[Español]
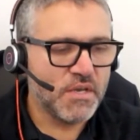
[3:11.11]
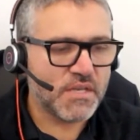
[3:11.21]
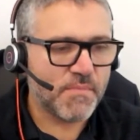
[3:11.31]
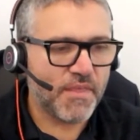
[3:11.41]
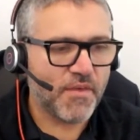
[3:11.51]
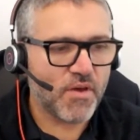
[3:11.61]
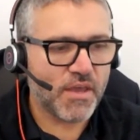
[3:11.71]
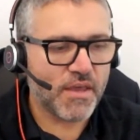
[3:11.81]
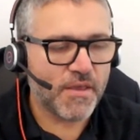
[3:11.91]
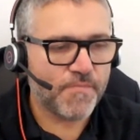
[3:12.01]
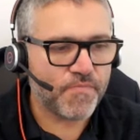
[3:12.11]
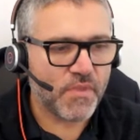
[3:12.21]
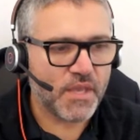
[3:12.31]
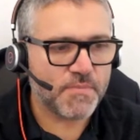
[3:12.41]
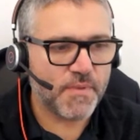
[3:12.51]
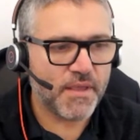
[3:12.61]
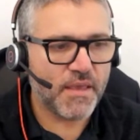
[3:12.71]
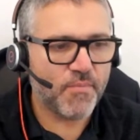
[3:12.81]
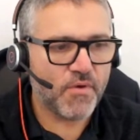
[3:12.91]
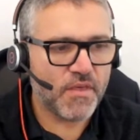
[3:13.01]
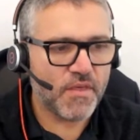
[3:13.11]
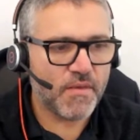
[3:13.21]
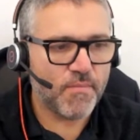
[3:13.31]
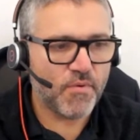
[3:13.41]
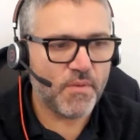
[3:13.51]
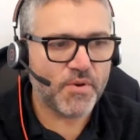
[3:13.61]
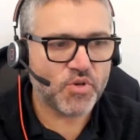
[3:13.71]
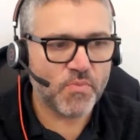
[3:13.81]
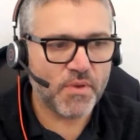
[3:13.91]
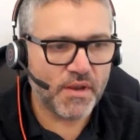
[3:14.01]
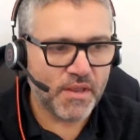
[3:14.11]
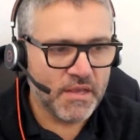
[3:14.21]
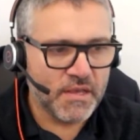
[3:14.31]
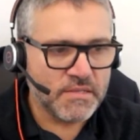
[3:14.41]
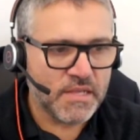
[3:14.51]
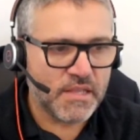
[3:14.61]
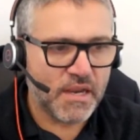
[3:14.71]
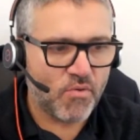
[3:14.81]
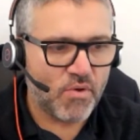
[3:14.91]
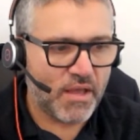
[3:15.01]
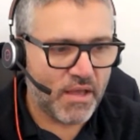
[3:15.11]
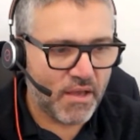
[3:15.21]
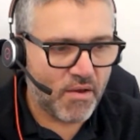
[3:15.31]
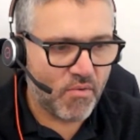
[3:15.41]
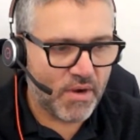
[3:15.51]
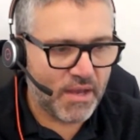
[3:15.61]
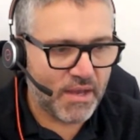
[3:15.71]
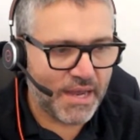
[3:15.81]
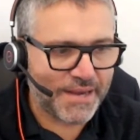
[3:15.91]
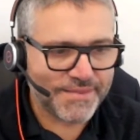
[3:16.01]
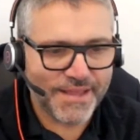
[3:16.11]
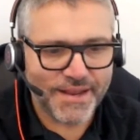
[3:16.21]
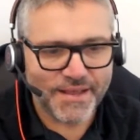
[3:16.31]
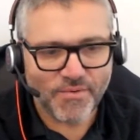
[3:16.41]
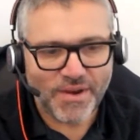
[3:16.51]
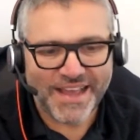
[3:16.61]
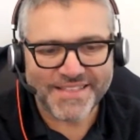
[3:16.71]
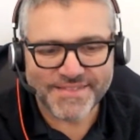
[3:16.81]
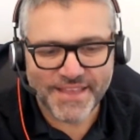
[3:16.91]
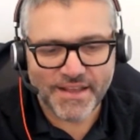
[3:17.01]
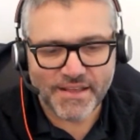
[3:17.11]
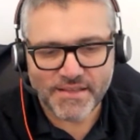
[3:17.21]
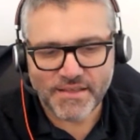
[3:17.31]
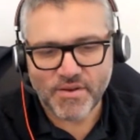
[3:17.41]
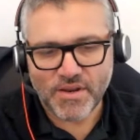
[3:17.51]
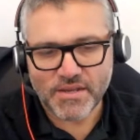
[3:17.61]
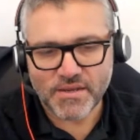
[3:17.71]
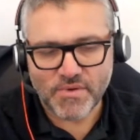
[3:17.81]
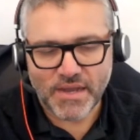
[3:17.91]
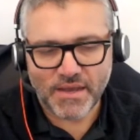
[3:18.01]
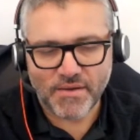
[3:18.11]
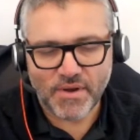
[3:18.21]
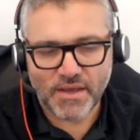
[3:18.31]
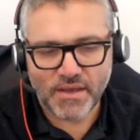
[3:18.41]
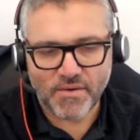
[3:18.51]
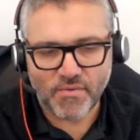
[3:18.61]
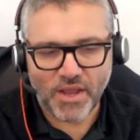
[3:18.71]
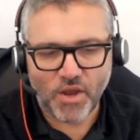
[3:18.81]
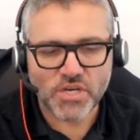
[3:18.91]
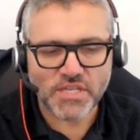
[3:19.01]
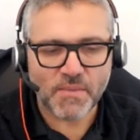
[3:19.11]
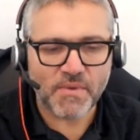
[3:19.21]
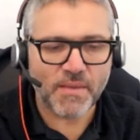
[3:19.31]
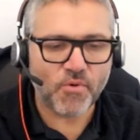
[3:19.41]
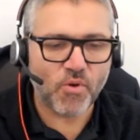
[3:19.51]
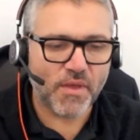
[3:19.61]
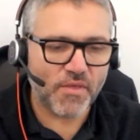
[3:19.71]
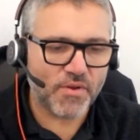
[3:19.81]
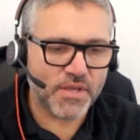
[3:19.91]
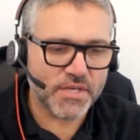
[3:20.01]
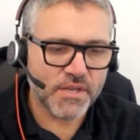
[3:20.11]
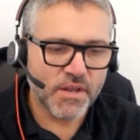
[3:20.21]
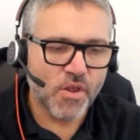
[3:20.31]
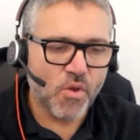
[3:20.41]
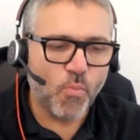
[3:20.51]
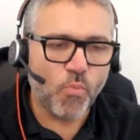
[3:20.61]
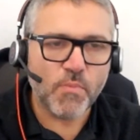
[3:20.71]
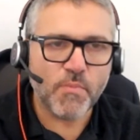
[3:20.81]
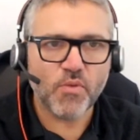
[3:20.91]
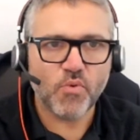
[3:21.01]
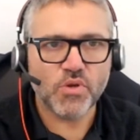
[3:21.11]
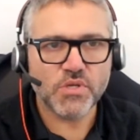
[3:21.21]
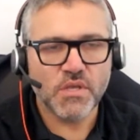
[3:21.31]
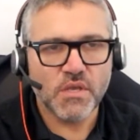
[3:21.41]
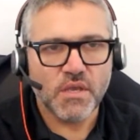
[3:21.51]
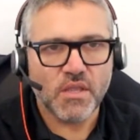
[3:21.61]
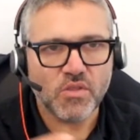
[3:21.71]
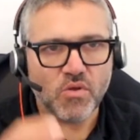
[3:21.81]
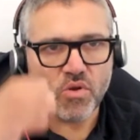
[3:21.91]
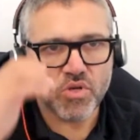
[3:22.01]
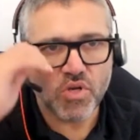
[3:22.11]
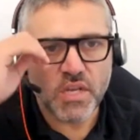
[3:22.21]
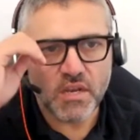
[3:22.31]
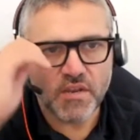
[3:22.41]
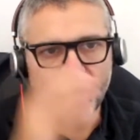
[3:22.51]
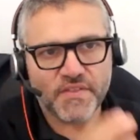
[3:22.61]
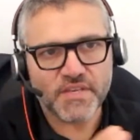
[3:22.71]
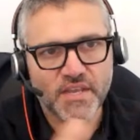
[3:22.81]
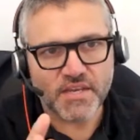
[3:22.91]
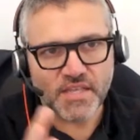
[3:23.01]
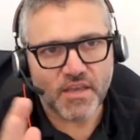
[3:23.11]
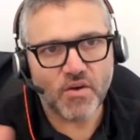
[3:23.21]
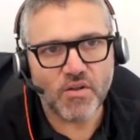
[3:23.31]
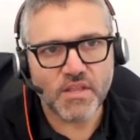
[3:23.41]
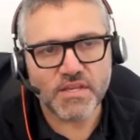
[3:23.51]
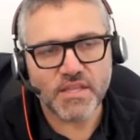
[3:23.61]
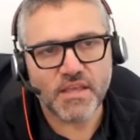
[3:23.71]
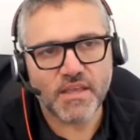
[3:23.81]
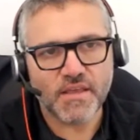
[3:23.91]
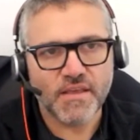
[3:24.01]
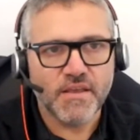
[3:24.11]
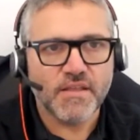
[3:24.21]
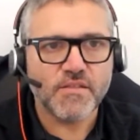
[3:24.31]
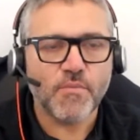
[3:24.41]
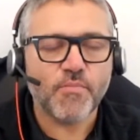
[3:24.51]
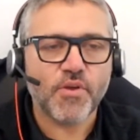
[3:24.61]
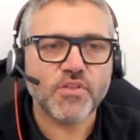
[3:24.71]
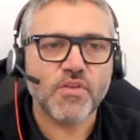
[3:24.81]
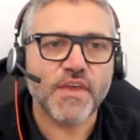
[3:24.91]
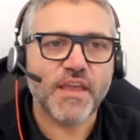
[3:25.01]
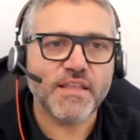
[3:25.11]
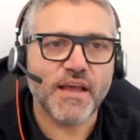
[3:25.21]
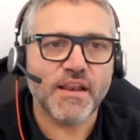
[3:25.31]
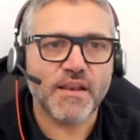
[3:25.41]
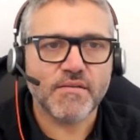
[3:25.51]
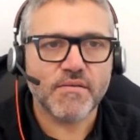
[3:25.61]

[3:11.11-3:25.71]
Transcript: Siempre digo que, España puede, puede presumir de tener una, una cartera, una cantera y una, un ecosistema de proveedores muy maduros en todos los diferentes stakeholders de, un proyecto digital.